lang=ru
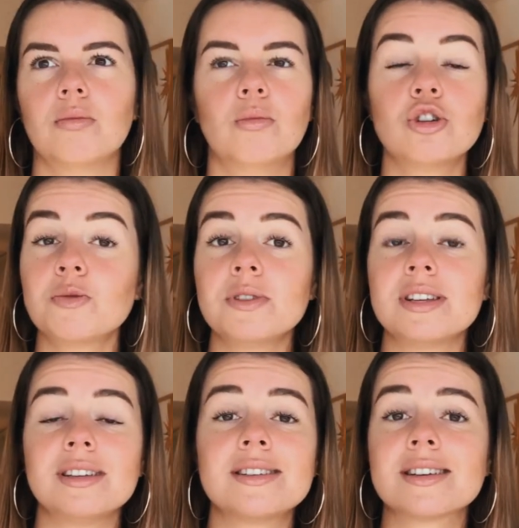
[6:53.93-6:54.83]
может быть,
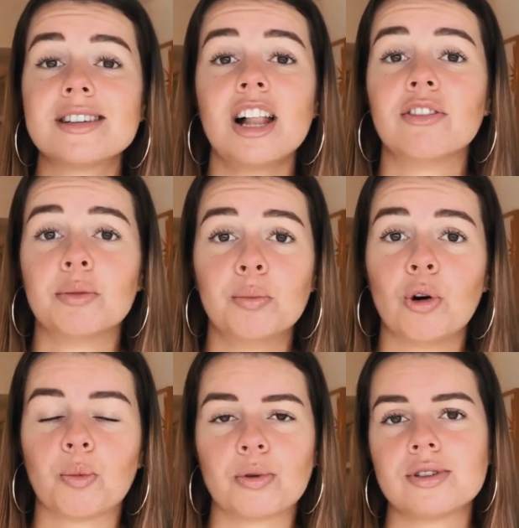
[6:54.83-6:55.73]
это и сказал вам
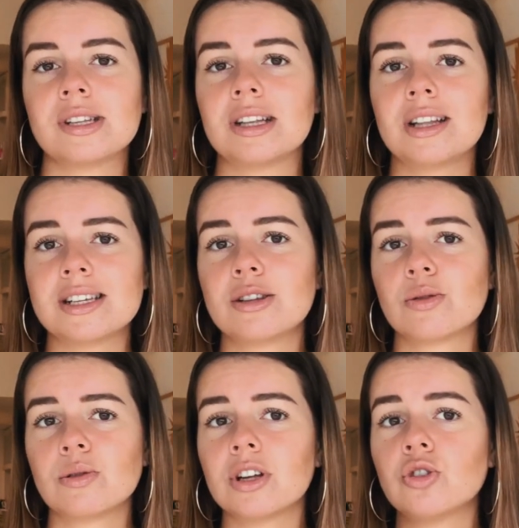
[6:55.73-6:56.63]
Бог, просто это даст
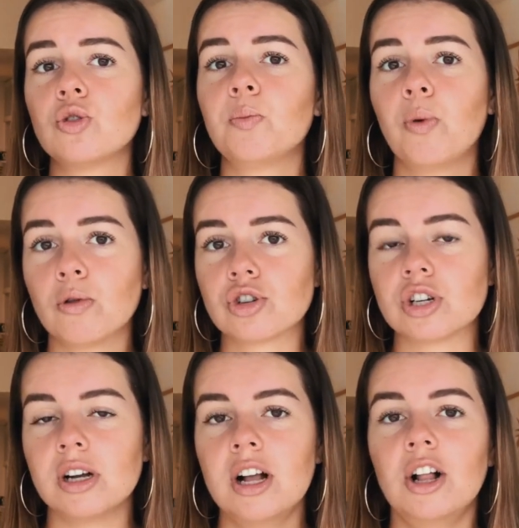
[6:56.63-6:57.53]
результат чуть
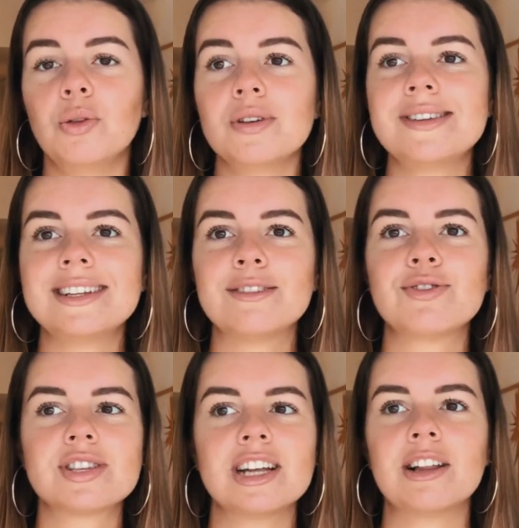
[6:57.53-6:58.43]
позже. Но если это в
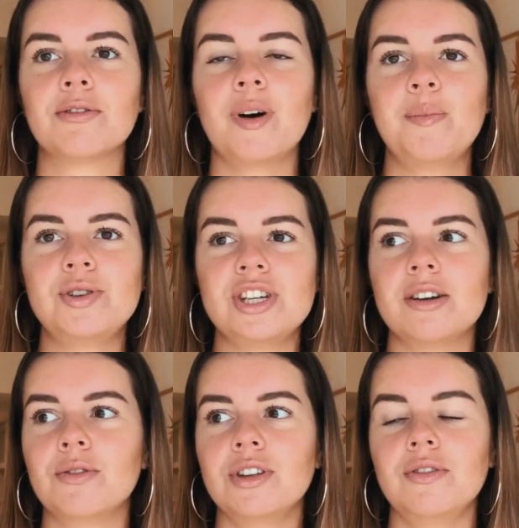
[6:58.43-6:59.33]
целом
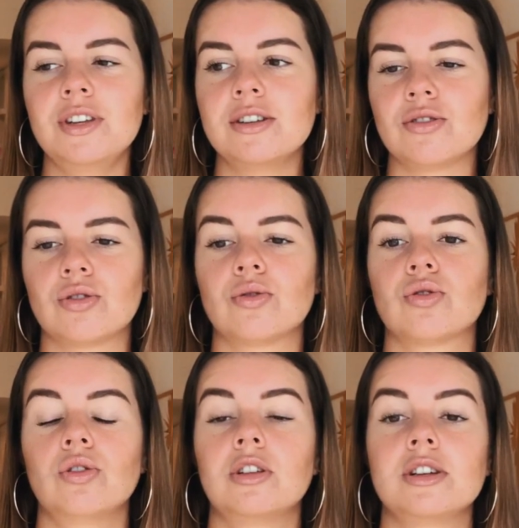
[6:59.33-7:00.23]
вообще вы не видите, что что-то